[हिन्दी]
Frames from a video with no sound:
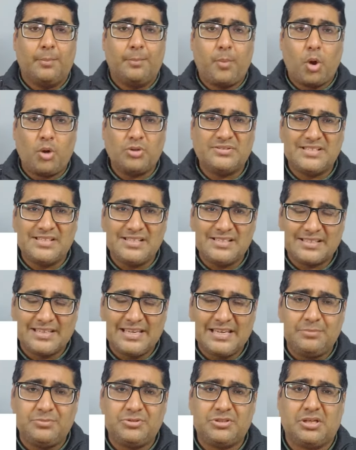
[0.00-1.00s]
पॉन्जी
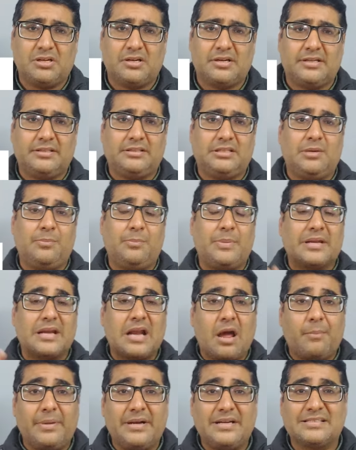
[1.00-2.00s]
स्कीम चल रही थी
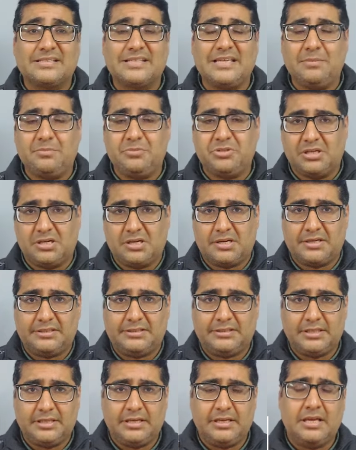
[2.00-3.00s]
पिरामिड स्कीम चल रही
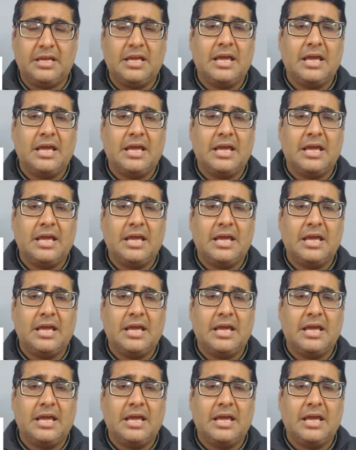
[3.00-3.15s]
थी